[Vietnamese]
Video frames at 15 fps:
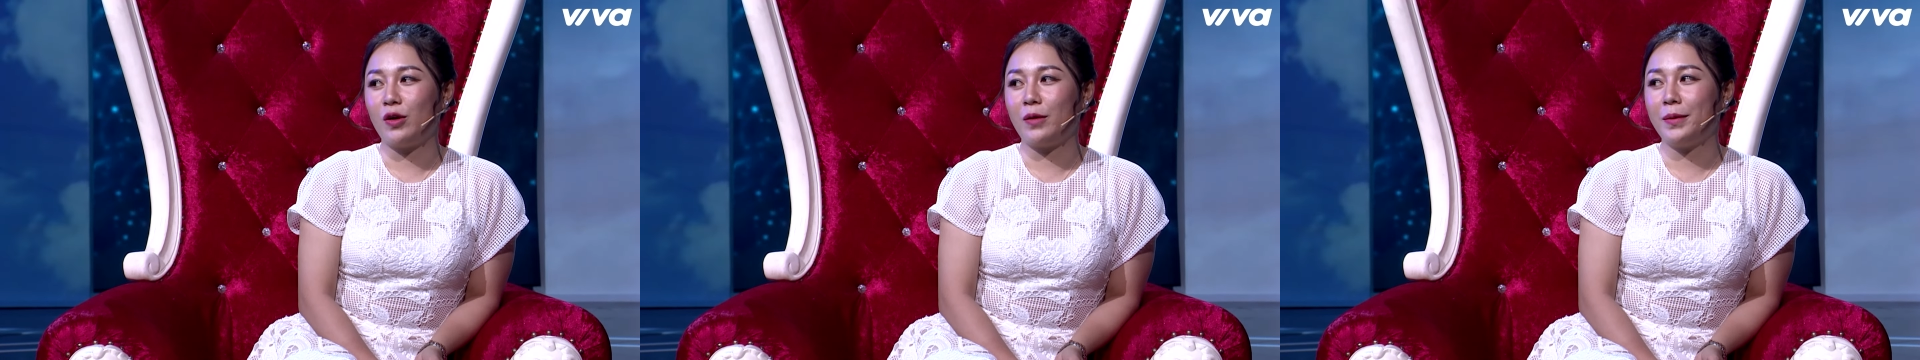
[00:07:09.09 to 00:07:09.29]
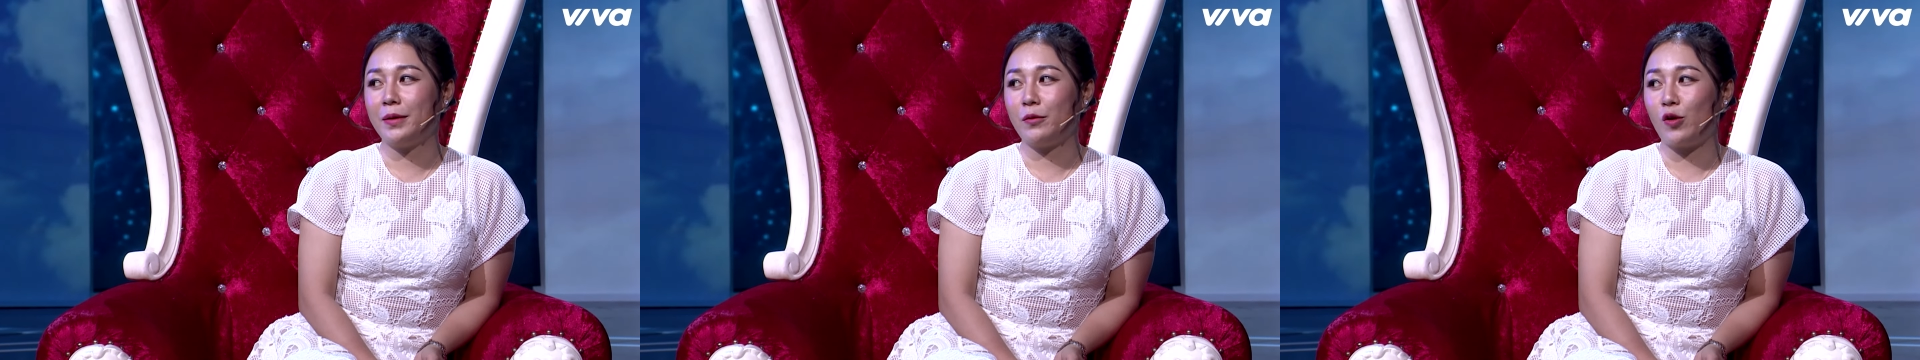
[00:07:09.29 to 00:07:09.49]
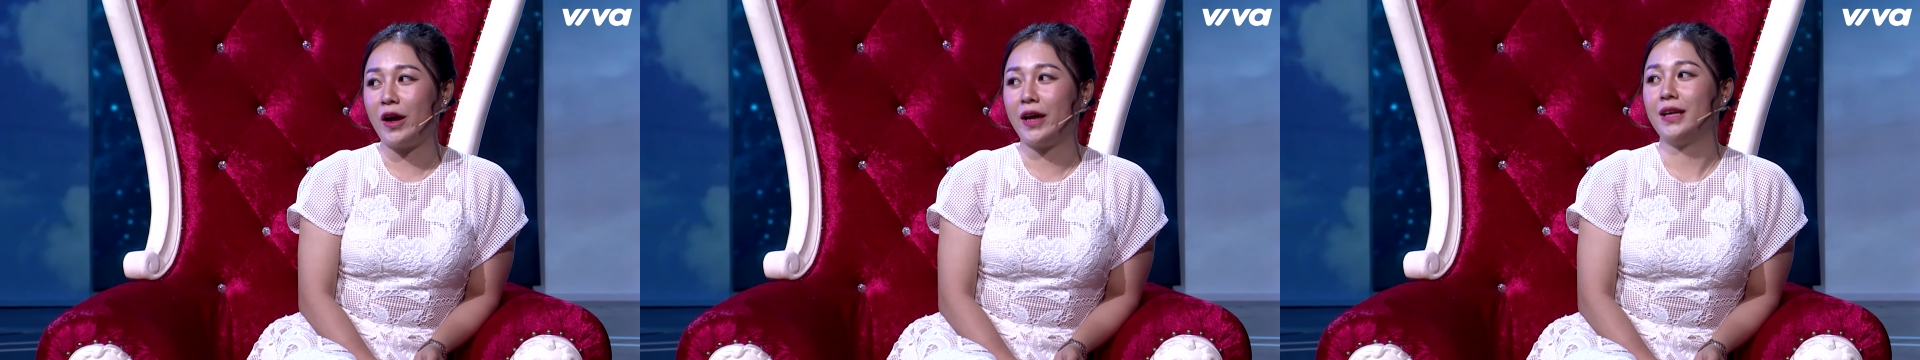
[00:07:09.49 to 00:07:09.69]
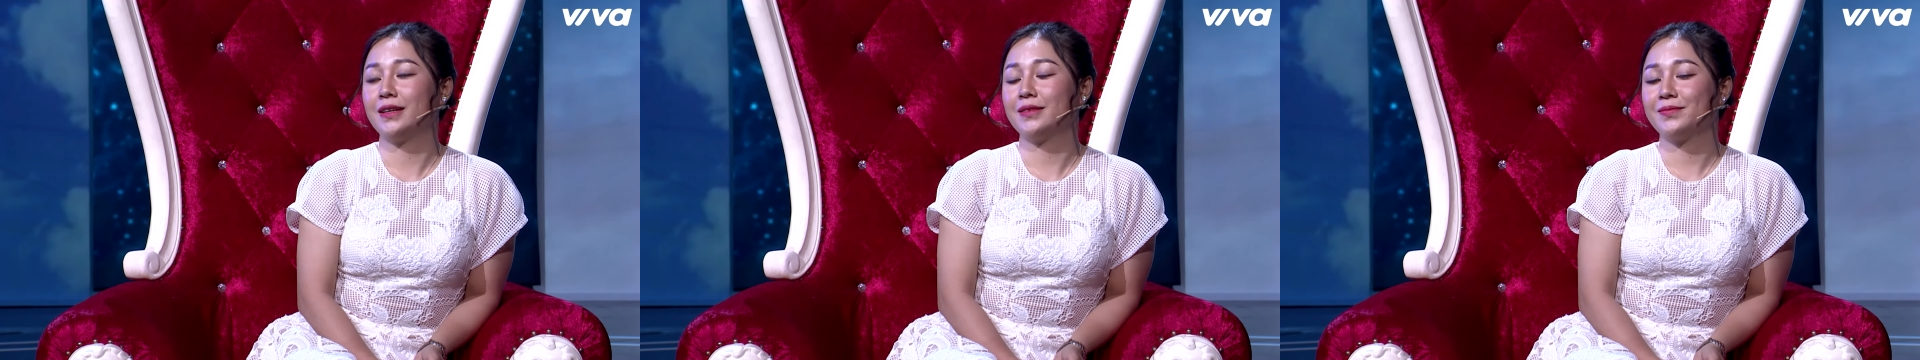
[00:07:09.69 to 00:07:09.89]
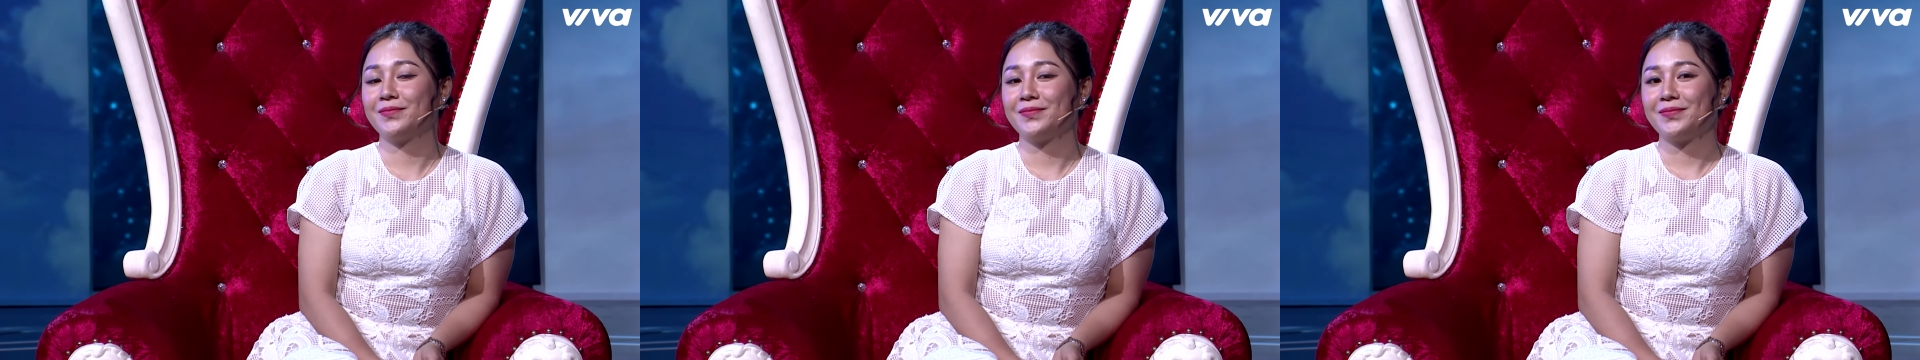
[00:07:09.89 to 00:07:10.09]
qua bên ngoài.
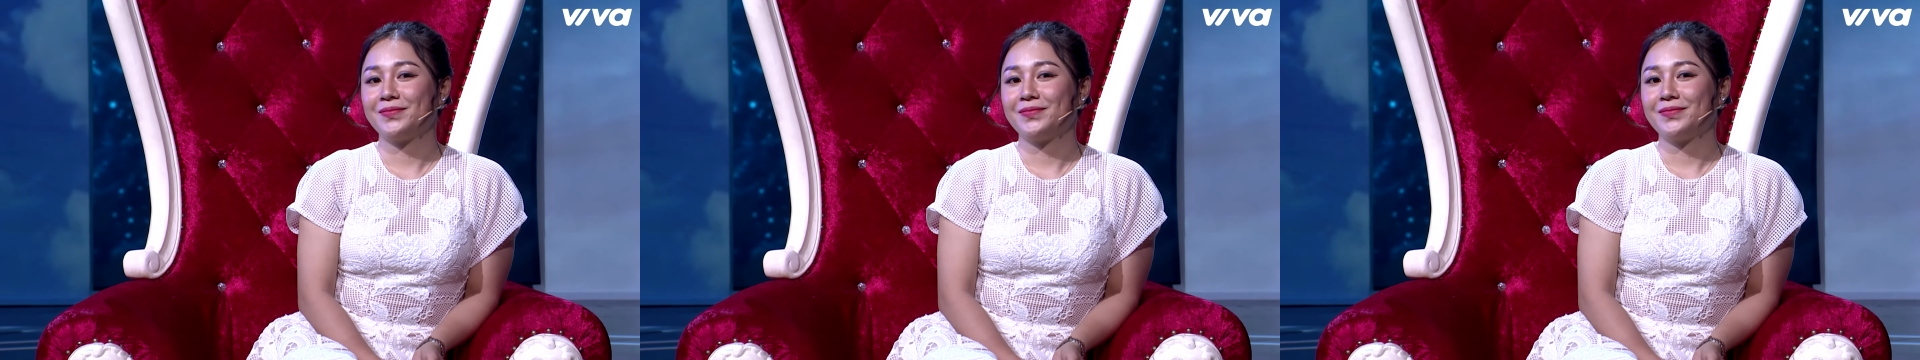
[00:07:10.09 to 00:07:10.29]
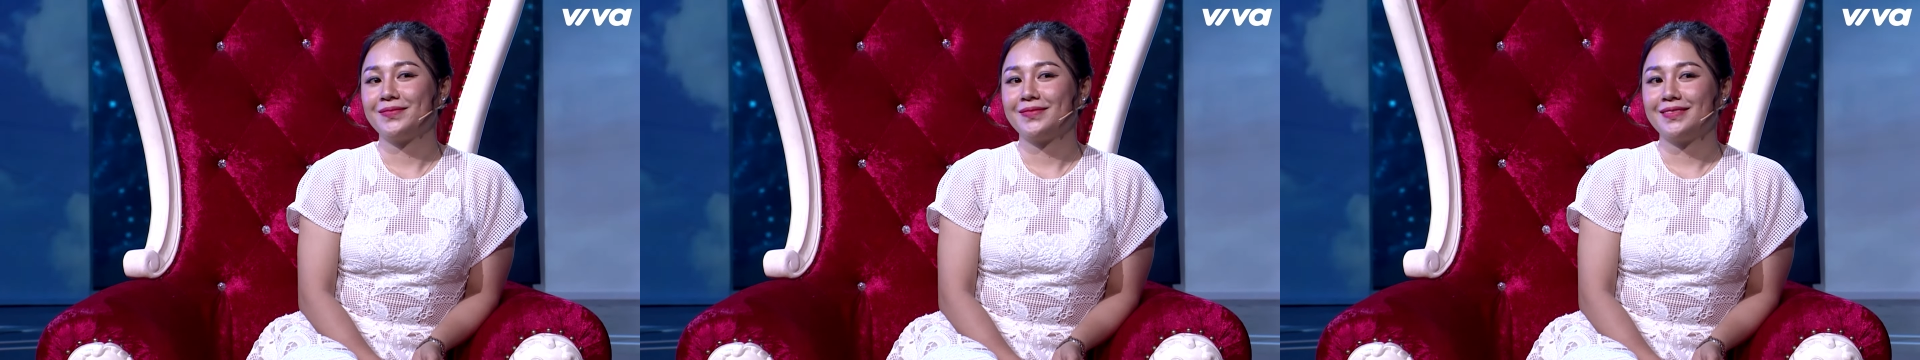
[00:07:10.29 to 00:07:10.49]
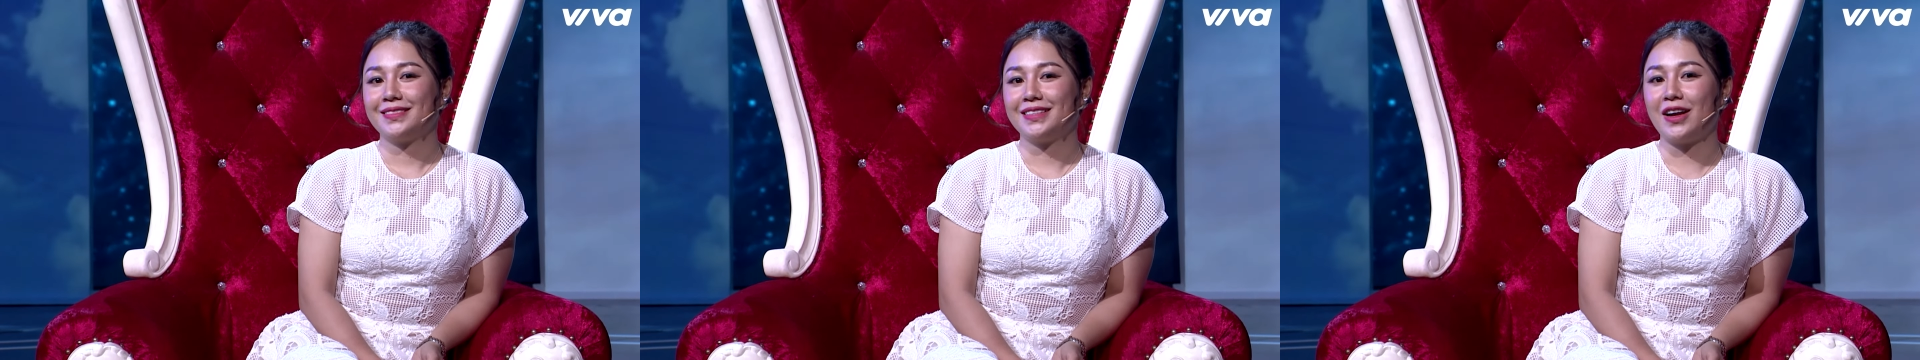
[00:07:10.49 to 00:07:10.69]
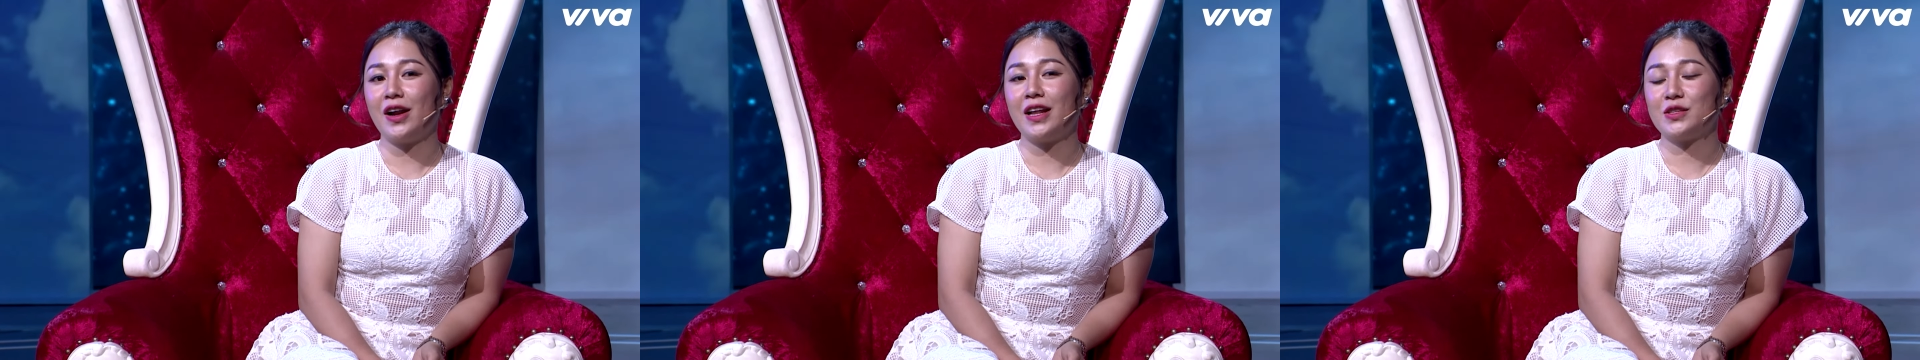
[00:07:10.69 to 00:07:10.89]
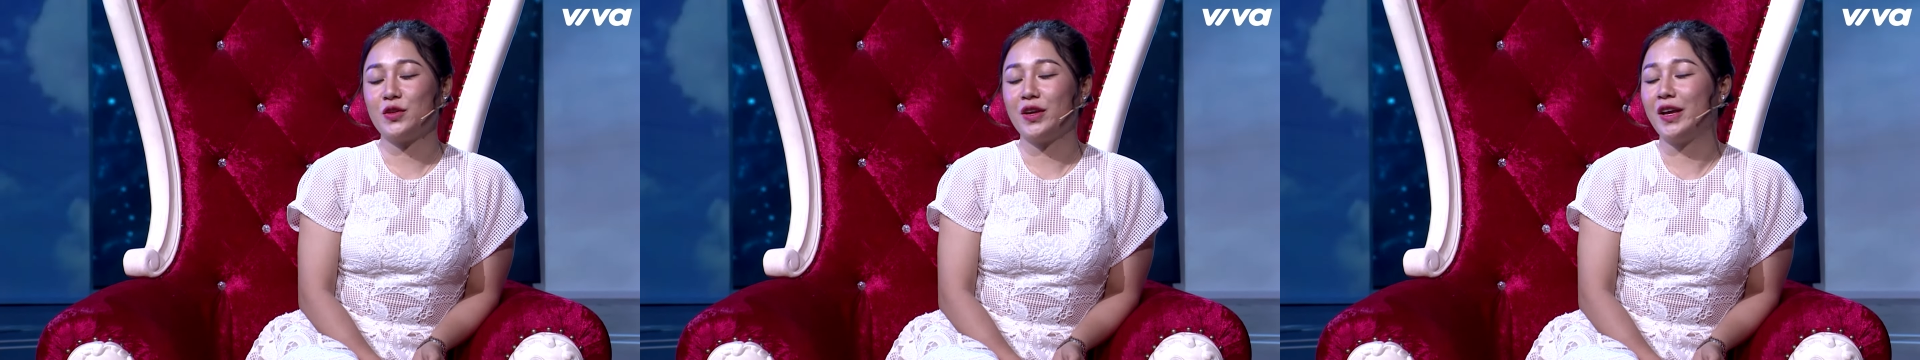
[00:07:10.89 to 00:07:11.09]
Đó
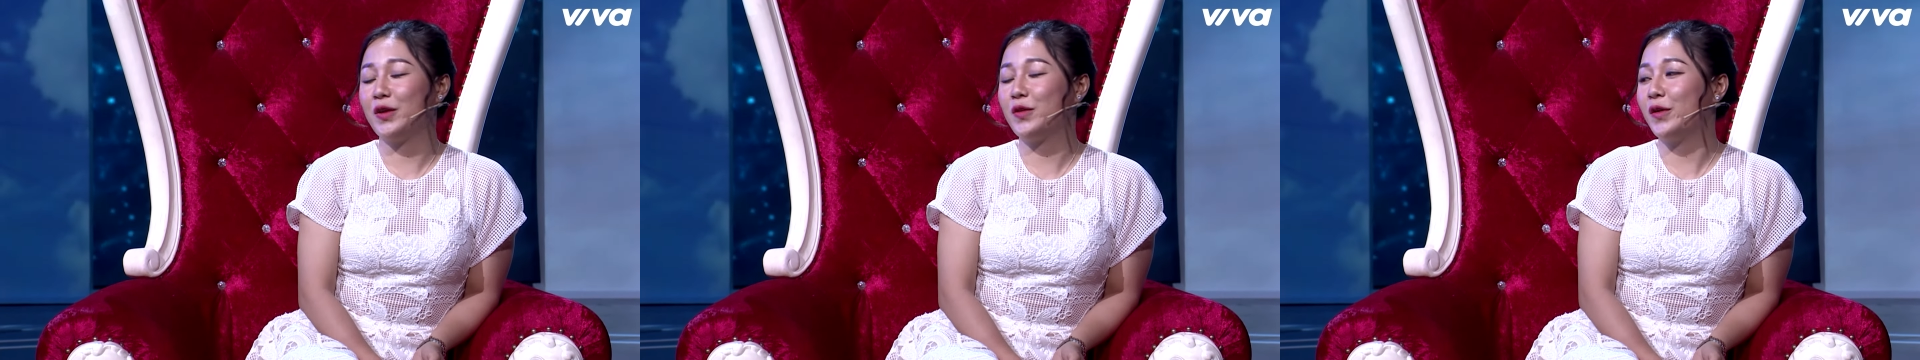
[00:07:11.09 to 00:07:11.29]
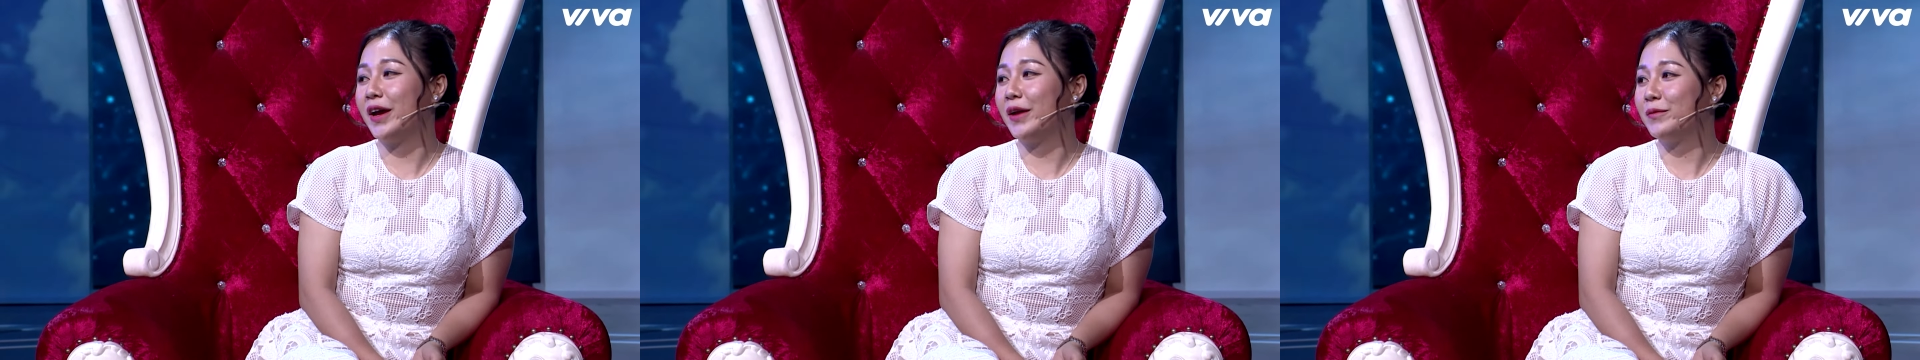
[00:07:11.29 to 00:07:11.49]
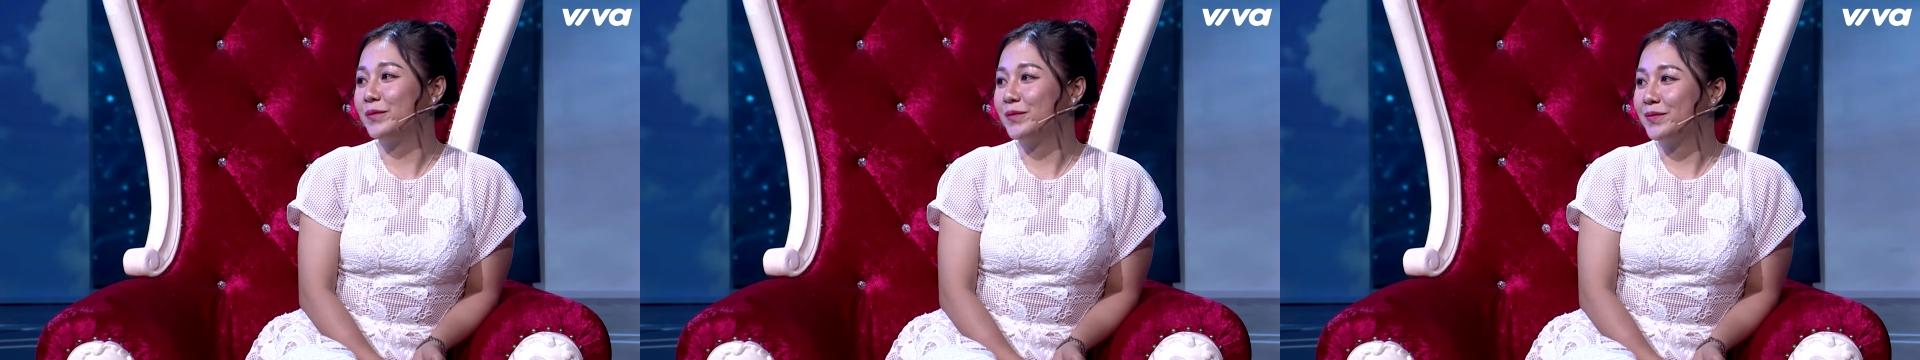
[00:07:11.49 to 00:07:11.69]
là suy nghĩ của em.